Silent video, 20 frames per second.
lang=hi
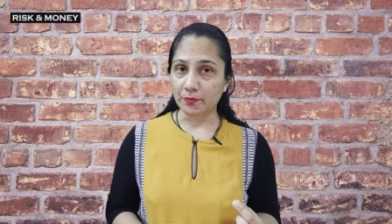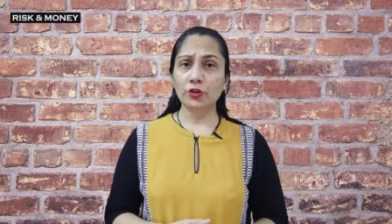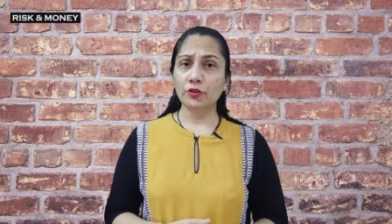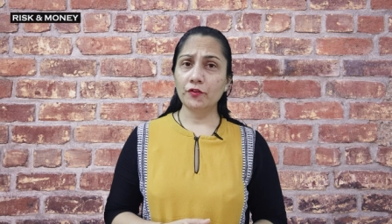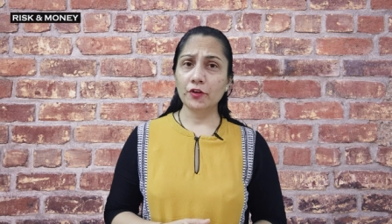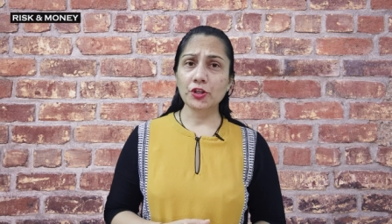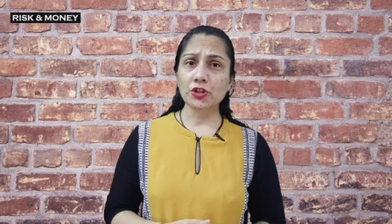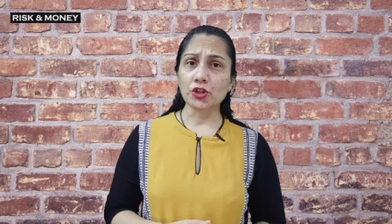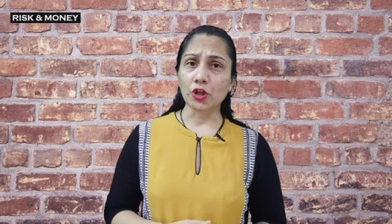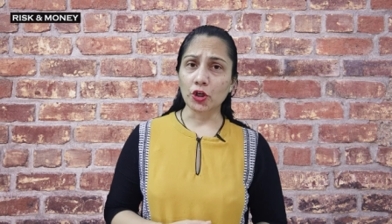तो
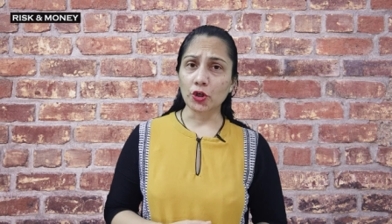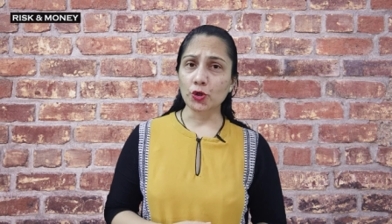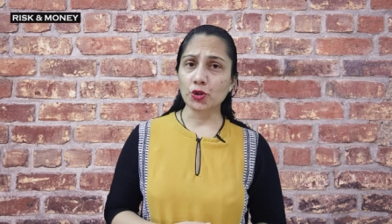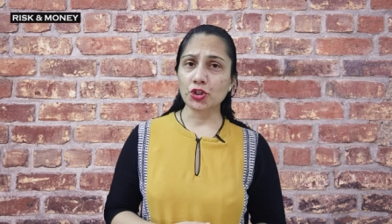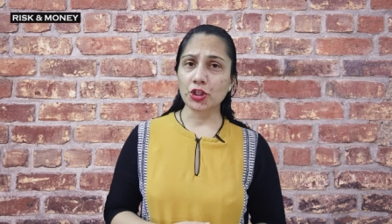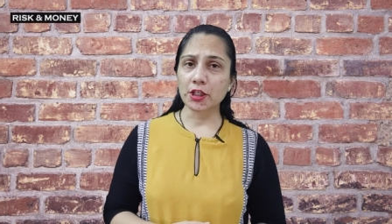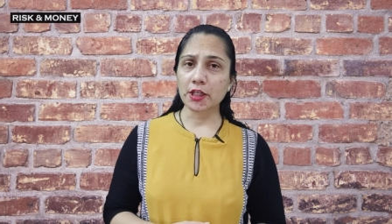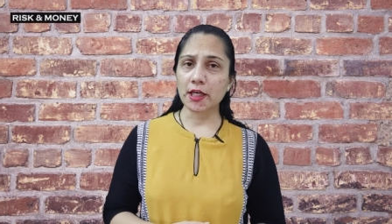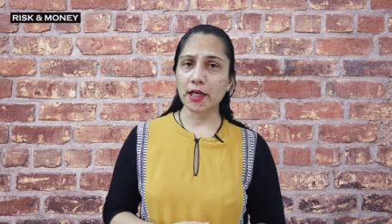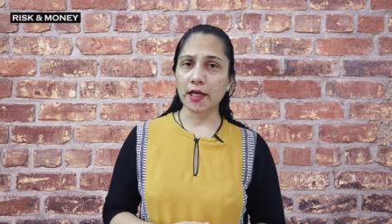फिर
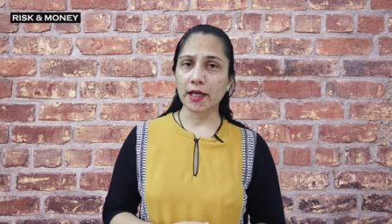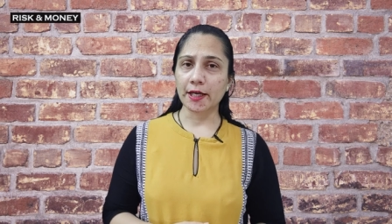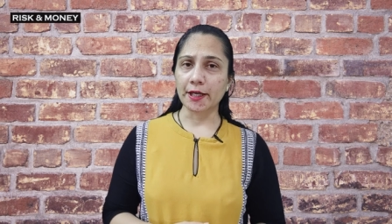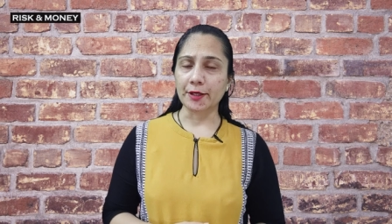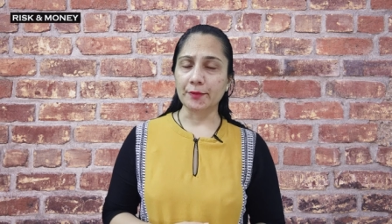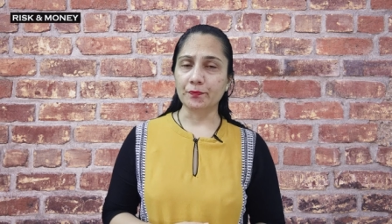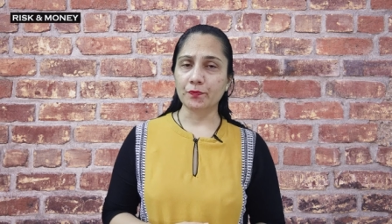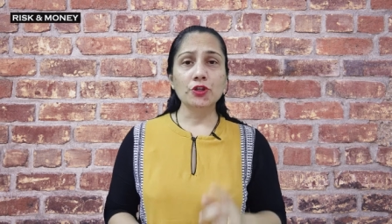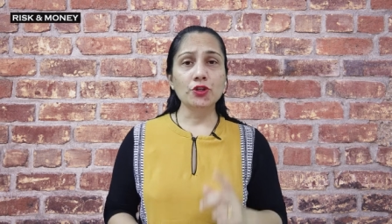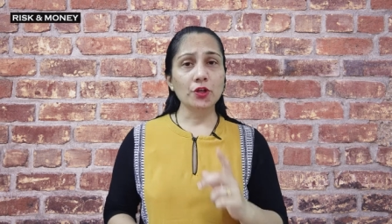सॉल्यूशन क्या है
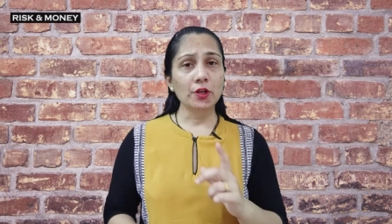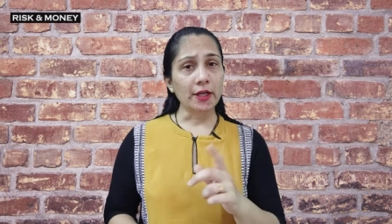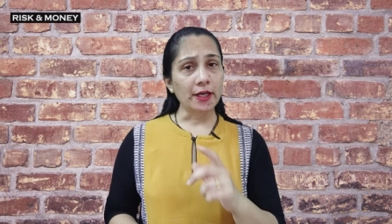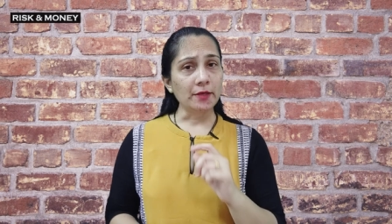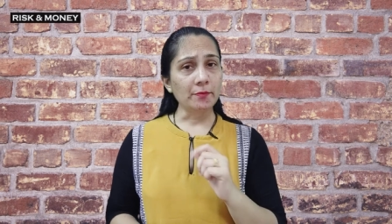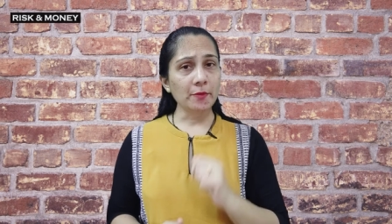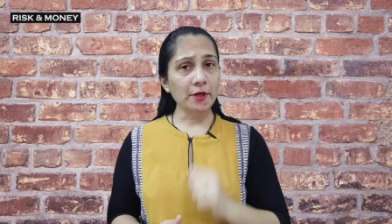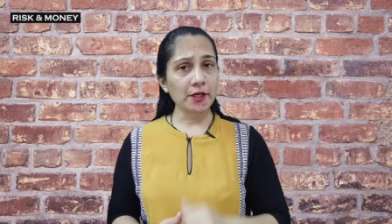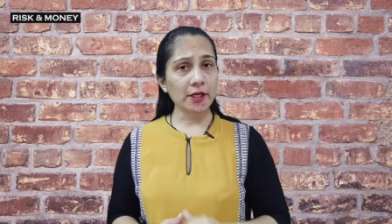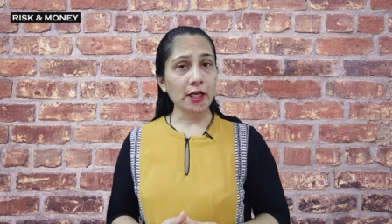सो
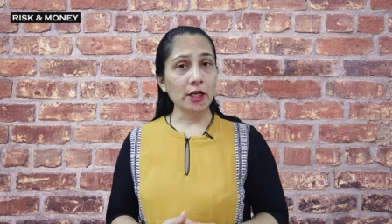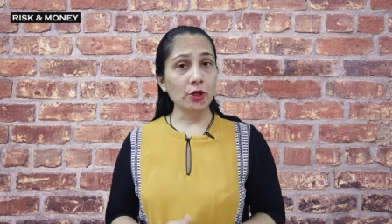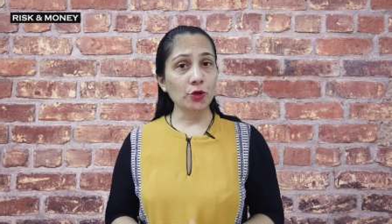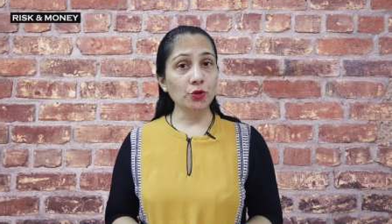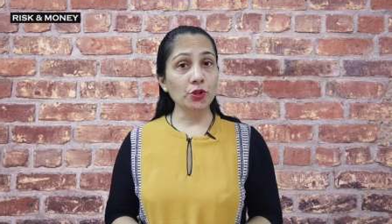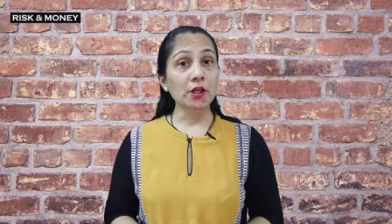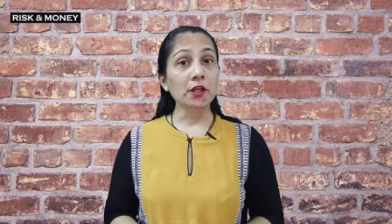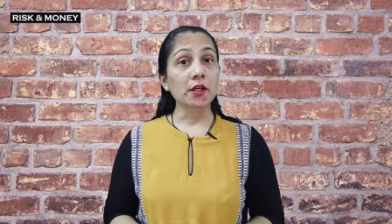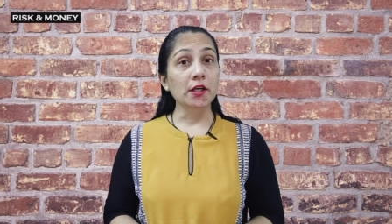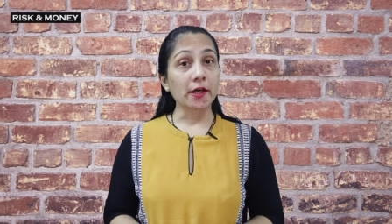लेट मी टेल यू
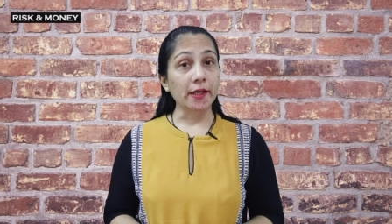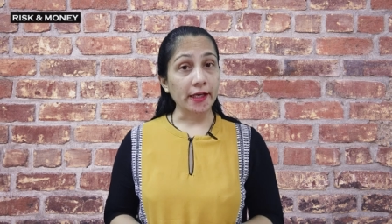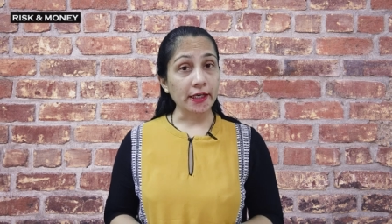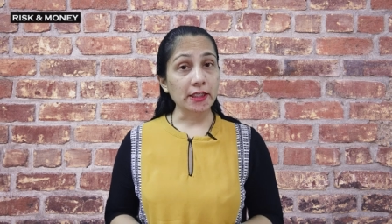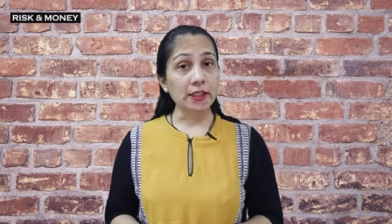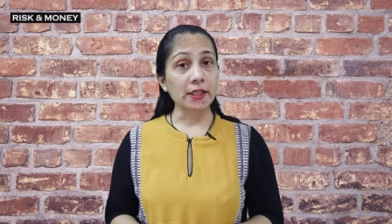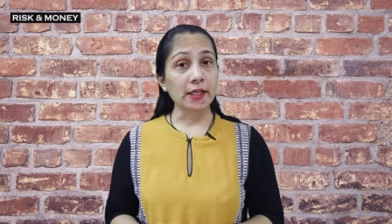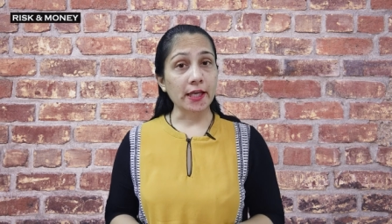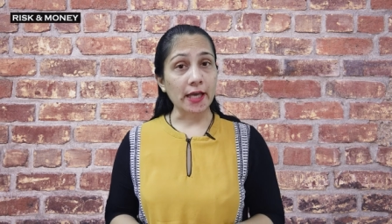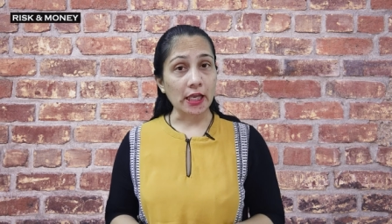द
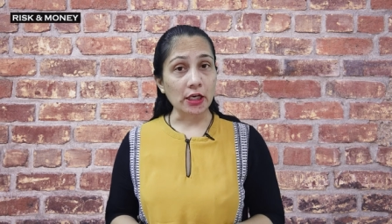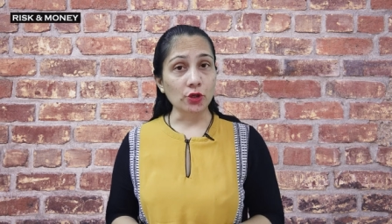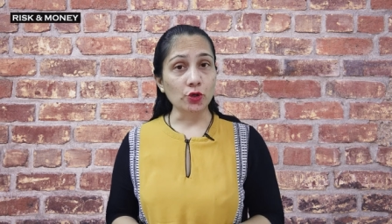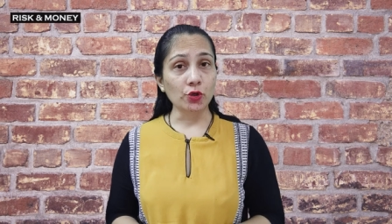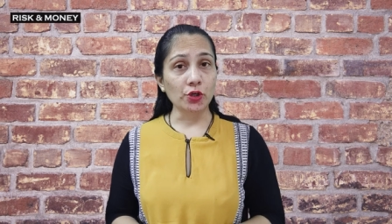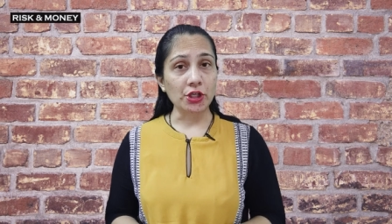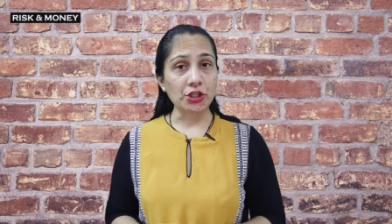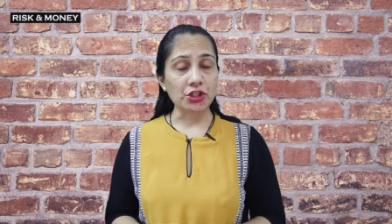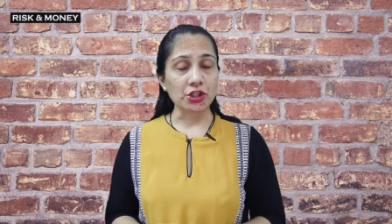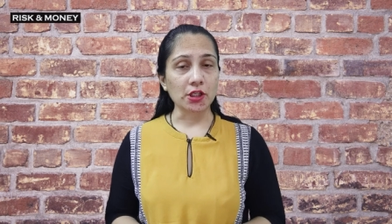करेक्ट
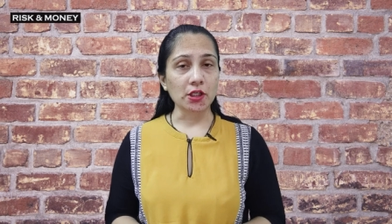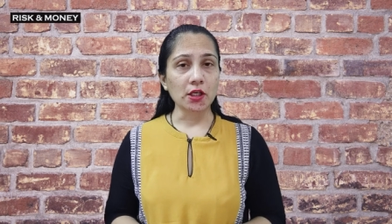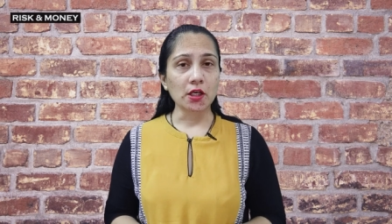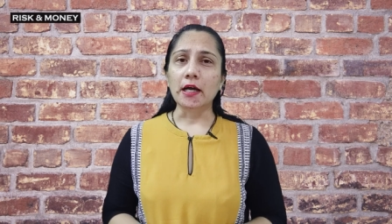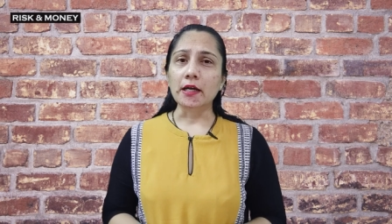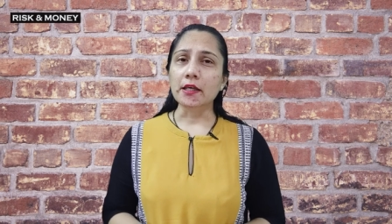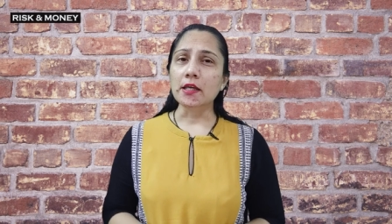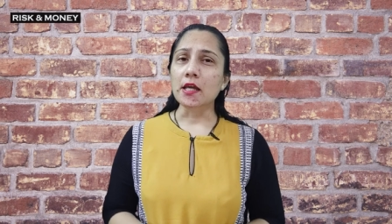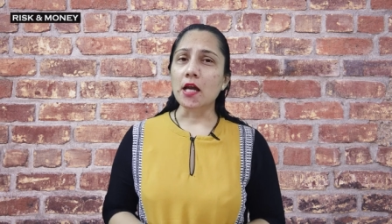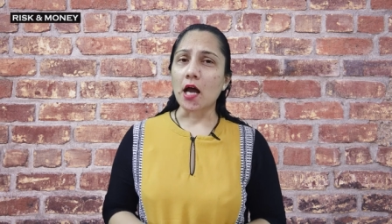कैलकुलेशन
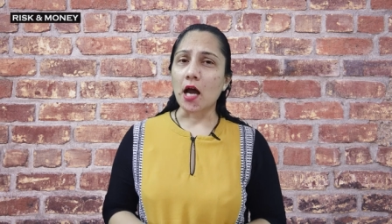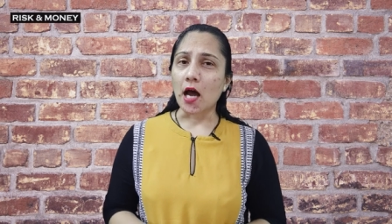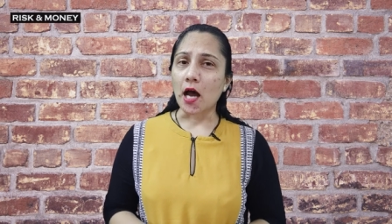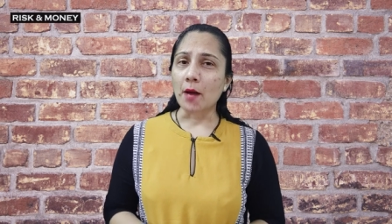ताकि